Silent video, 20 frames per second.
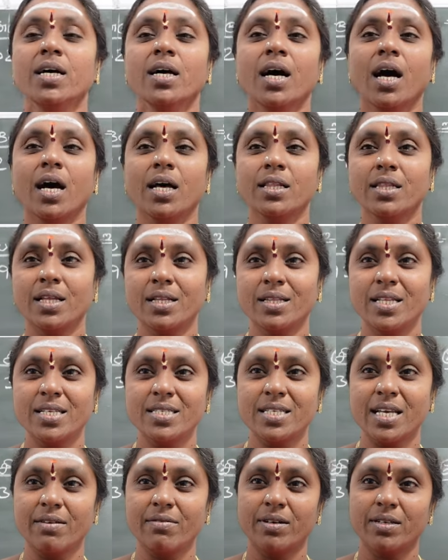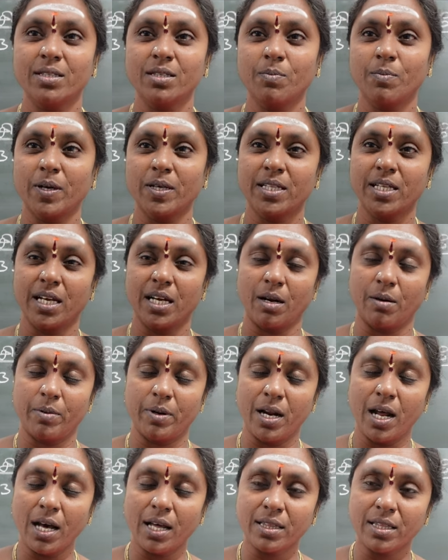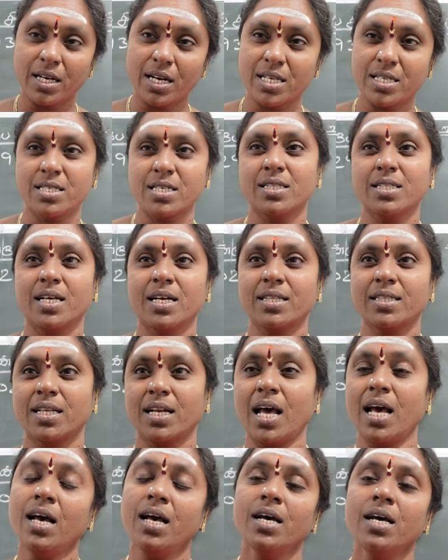அந்த திசை வந்து பார்த்திங்க அப்படின்னா அந்த நட்சத்திரத்தில்